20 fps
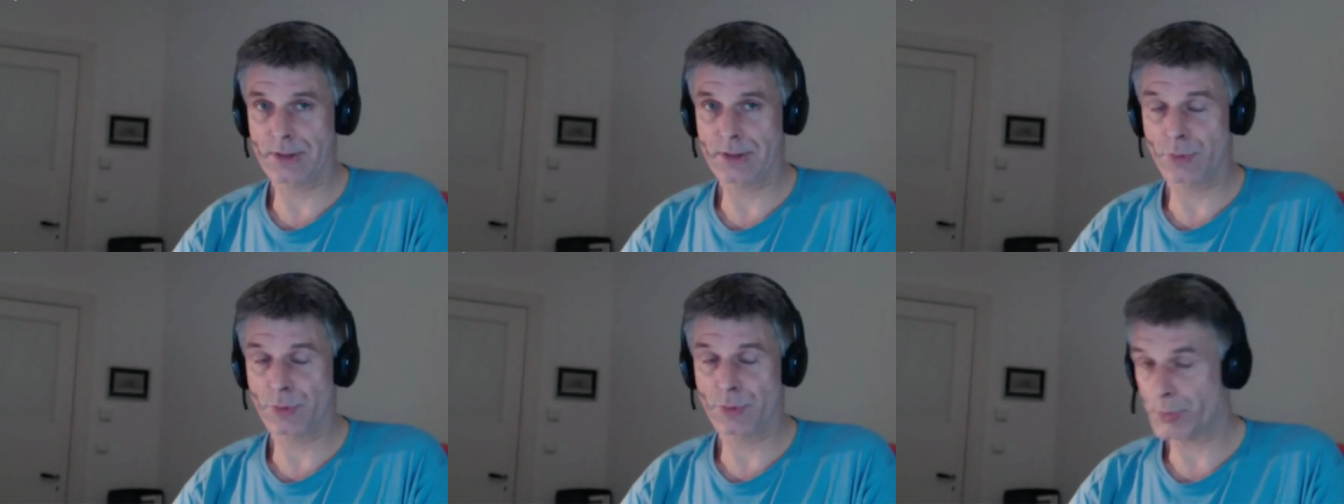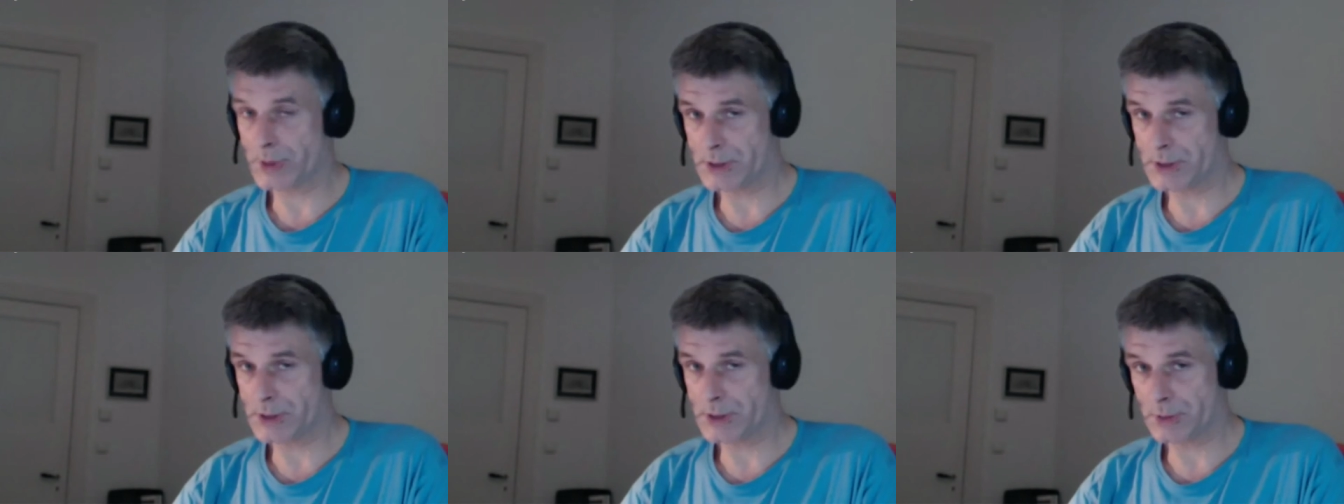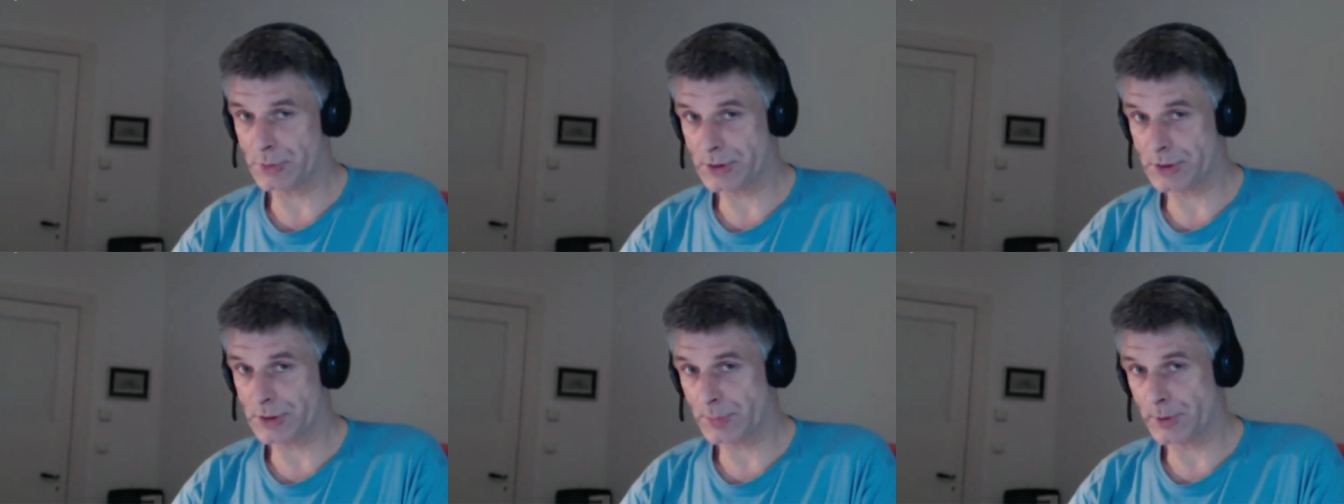Thomas auch noch
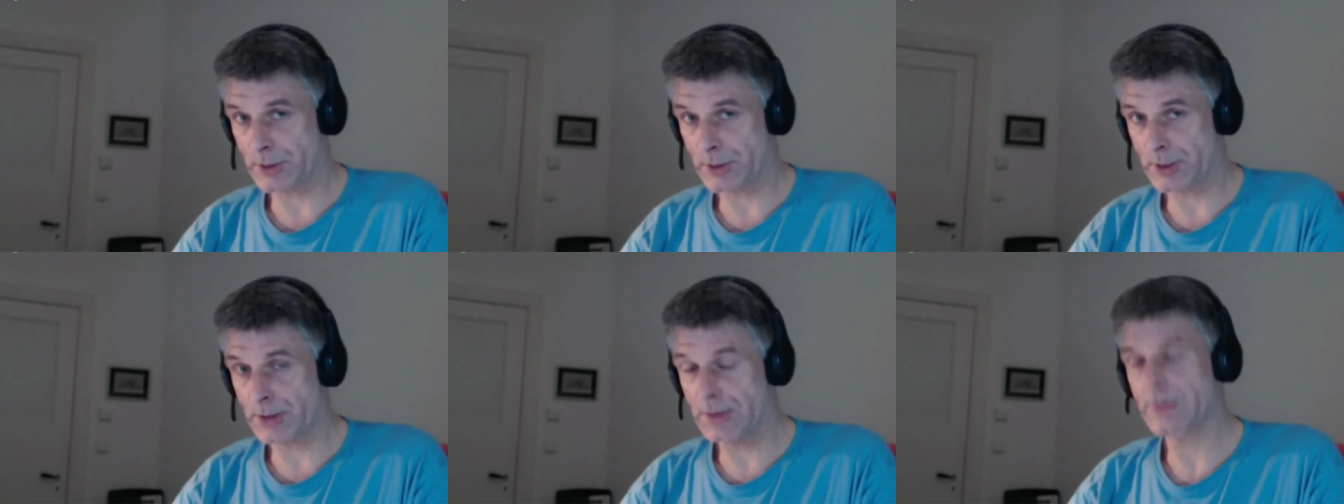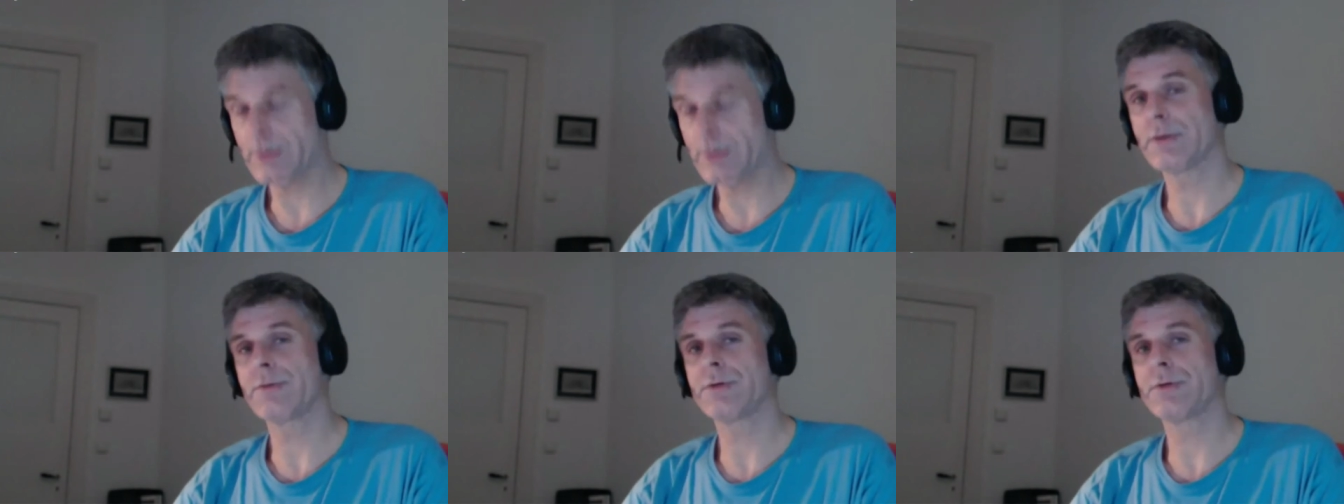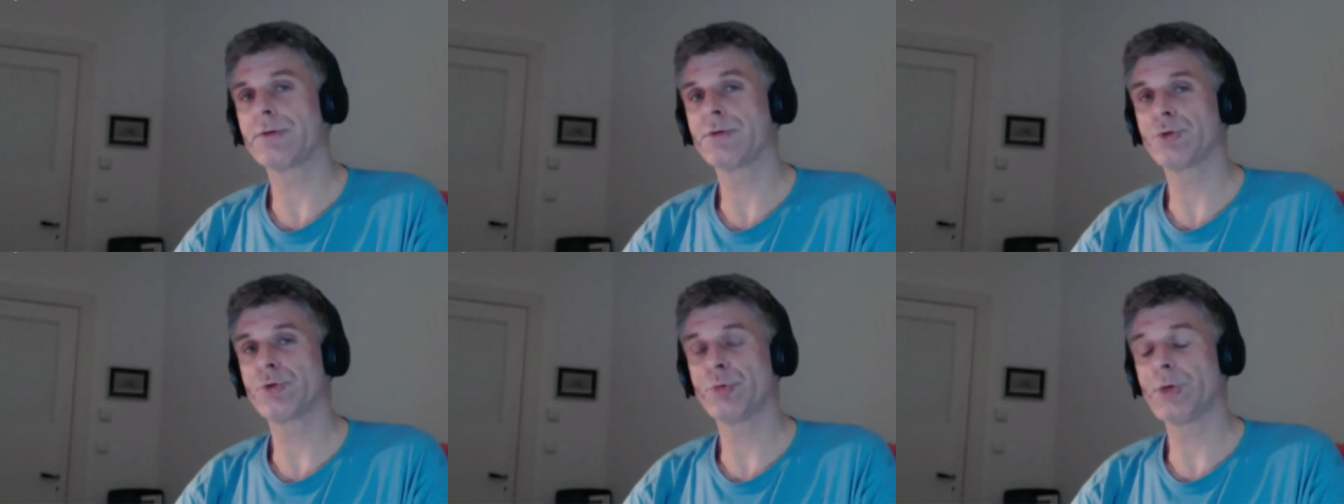dabei.
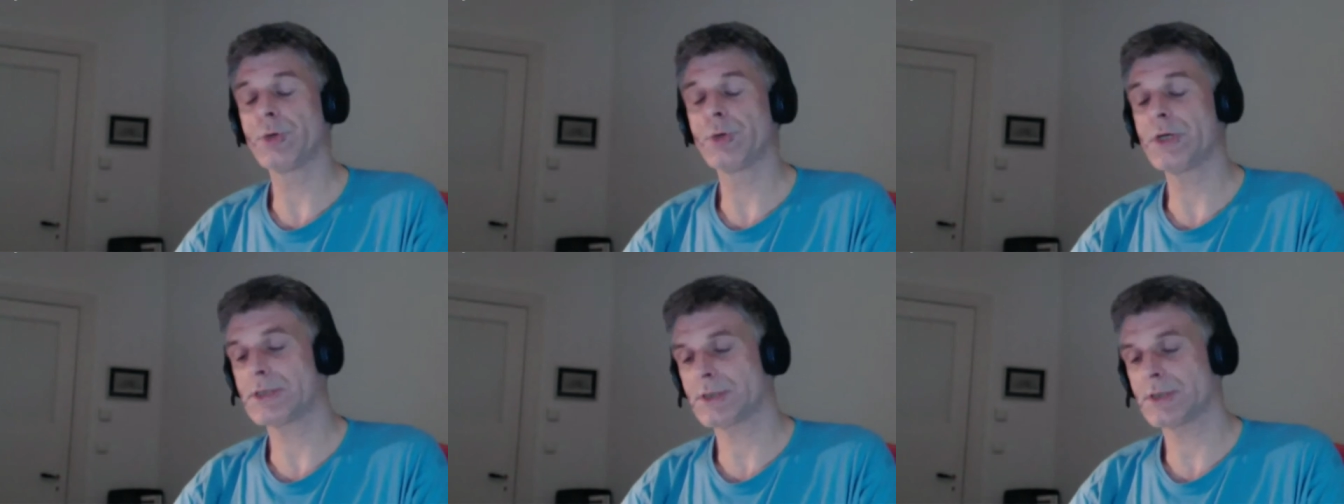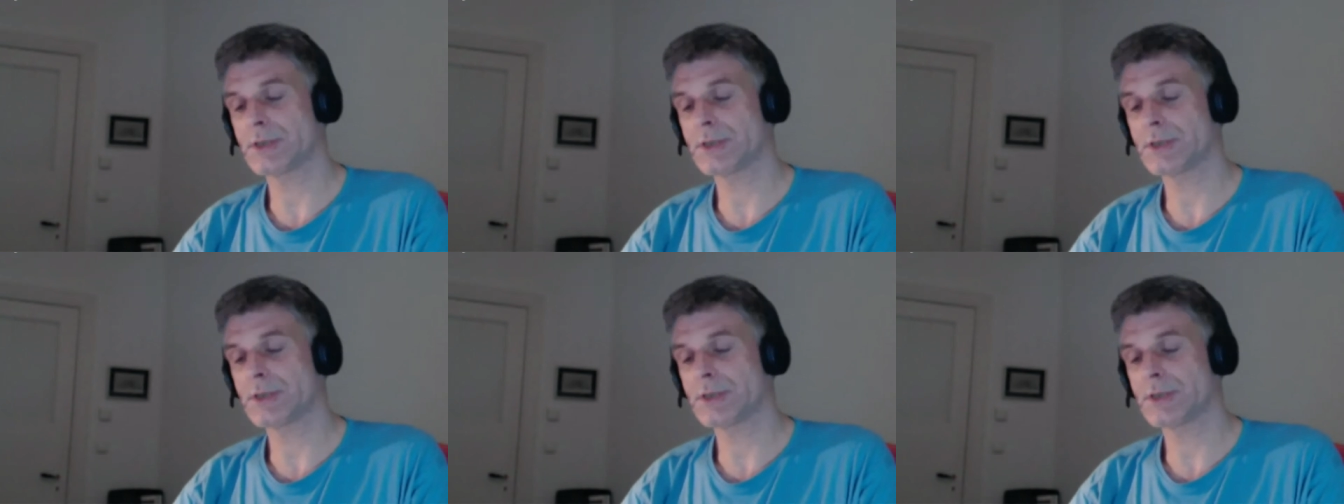Thomas?